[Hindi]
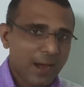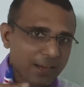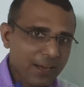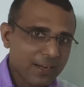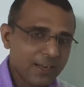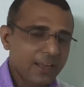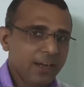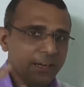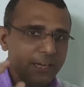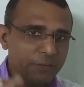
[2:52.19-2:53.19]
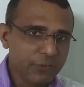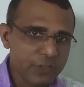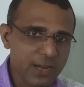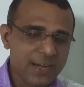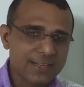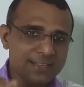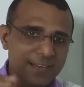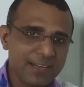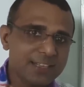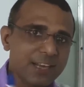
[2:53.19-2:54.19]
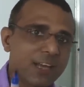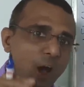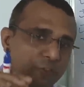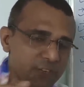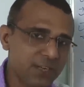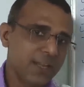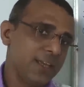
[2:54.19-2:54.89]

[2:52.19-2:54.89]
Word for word: अगर इंडिविजुअल ने सही सही ऑप्शन